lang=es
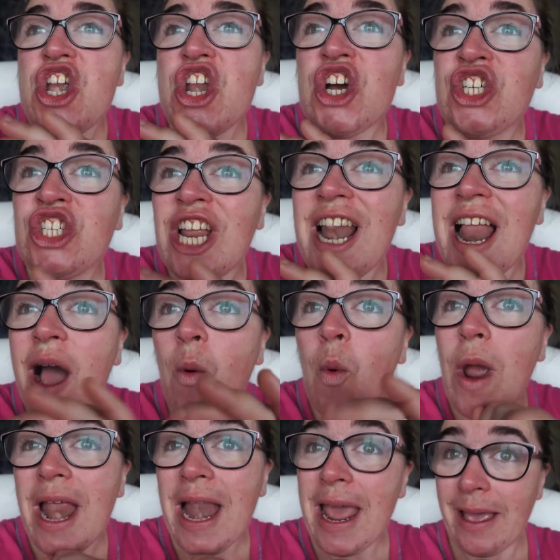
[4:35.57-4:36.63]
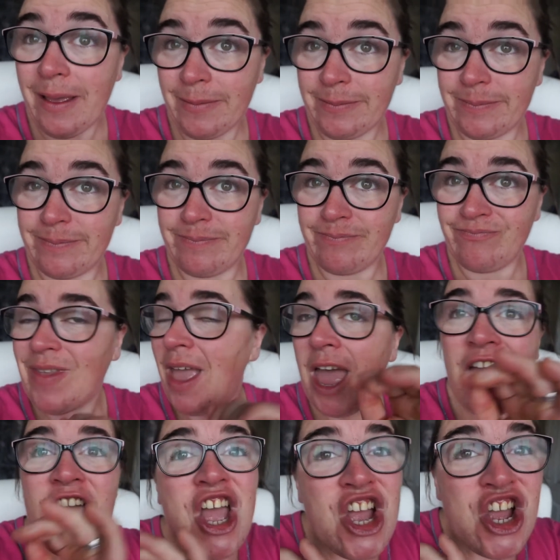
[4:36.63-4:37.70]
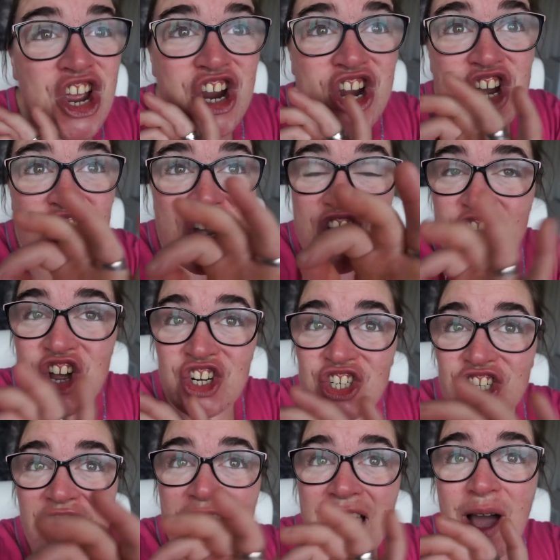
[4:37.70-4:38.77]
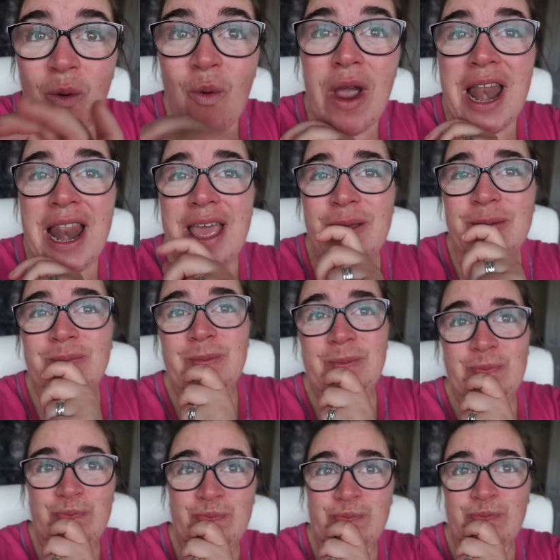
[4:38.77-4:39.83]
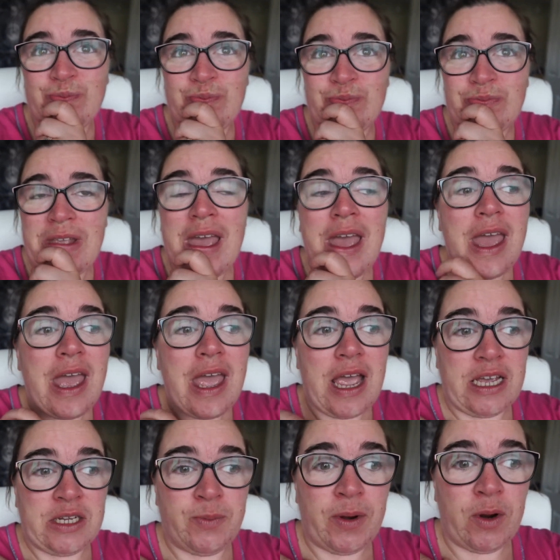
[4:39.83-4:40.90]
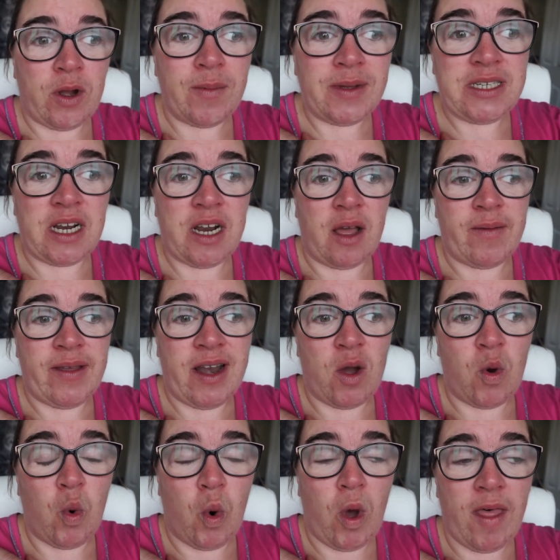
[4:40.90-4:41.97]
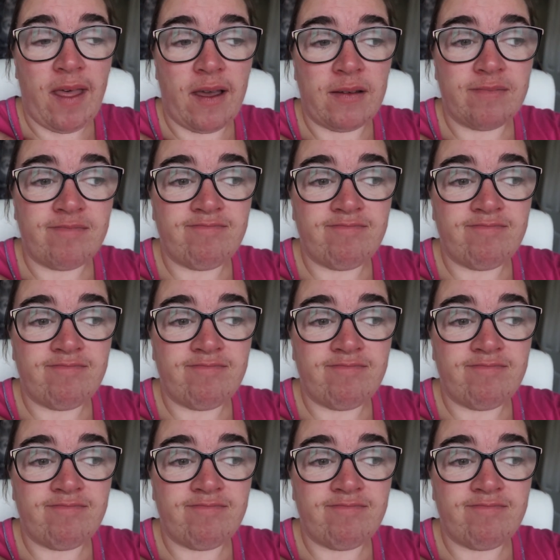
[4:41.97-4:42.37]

no se la huele. No se la huele. Espero que me salga bien la jugada